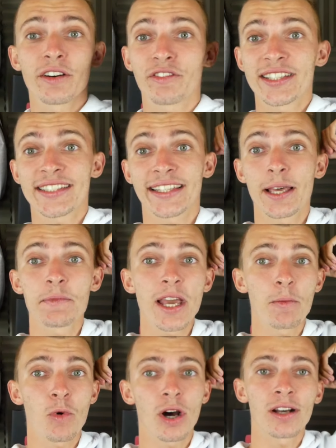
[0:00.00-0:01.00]
En fait, c'est un ami
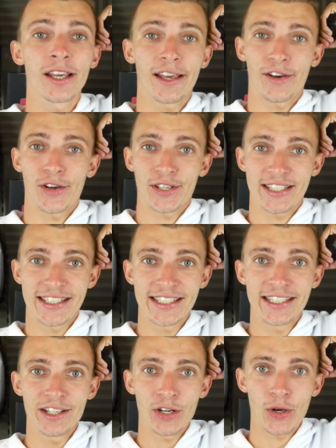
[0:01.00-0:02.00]
à moi euh,
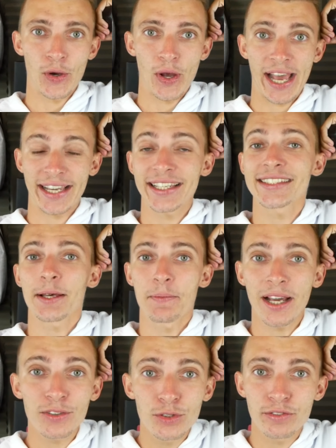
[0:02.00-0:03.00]
qui euh, a créé sa
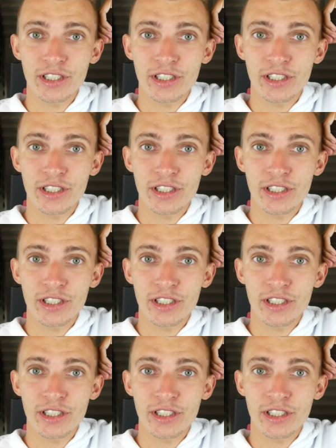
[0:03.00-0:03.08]
marque de